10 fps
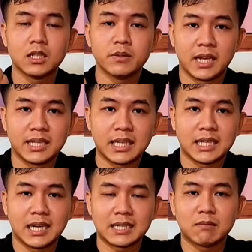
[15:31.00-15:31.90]
kính thưa quý vị
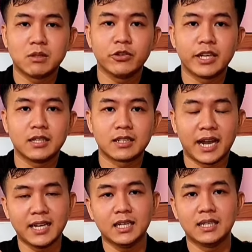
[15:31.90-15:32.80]
thì à, giống như quý vị
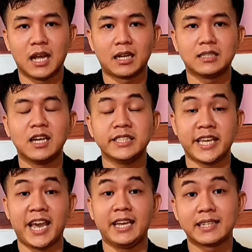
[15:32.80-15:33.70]
thường thấy đó là giới
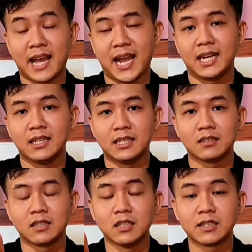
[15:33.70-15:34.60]
trẻ hiện nay đó
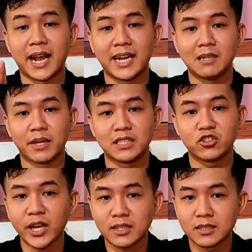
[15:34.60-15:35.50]
thường thường hay nó bị
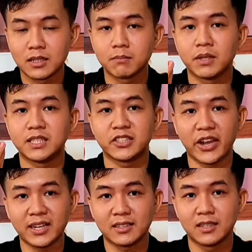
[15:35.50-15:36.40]
chép bị xì
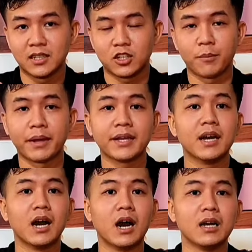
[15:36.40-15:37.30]
chép rồi
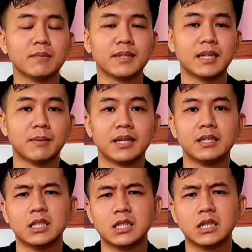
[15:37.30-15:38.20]
bị à, giống như là
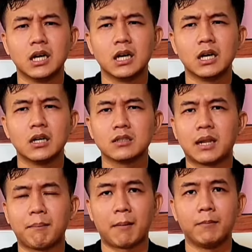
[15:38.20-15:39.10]
bị à,
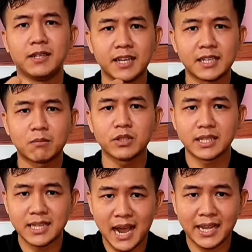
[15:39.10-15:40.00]
lầm lầm lì lì không
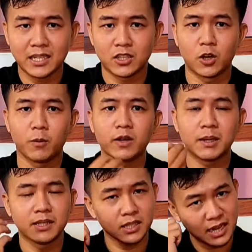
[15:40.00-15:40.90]
nói chuyện với ai rồi có
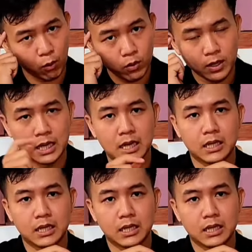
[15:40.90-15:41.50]
khi bị nhức đầu